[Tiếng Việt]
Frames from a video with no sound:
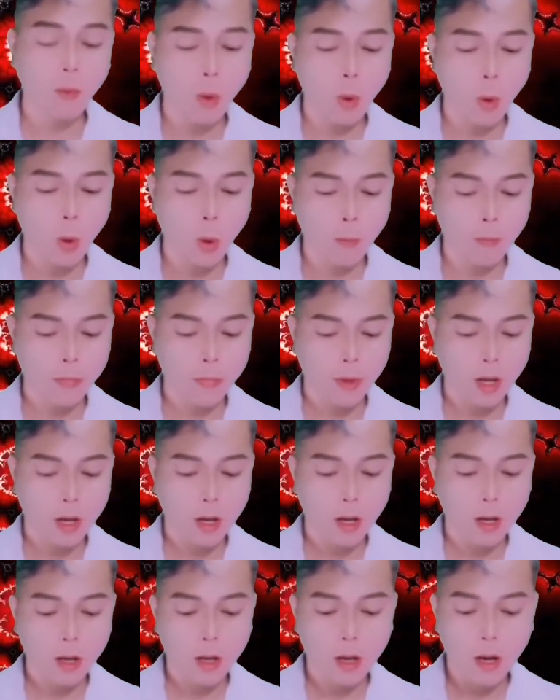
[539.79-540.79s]
mại của cậu,
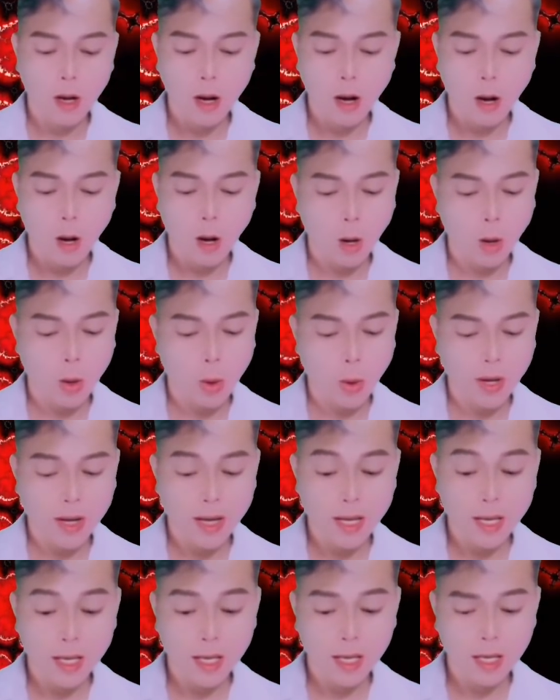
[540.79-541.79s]
nhắm mắt
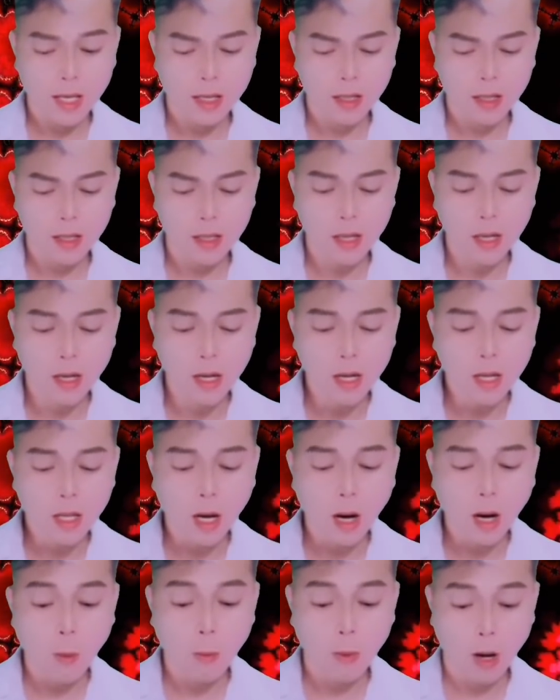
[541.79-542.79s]
lại và thì
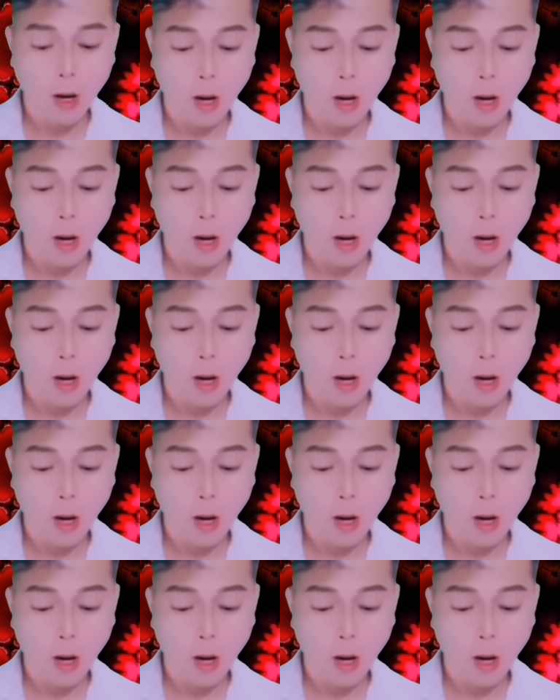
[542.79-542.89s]
thầm: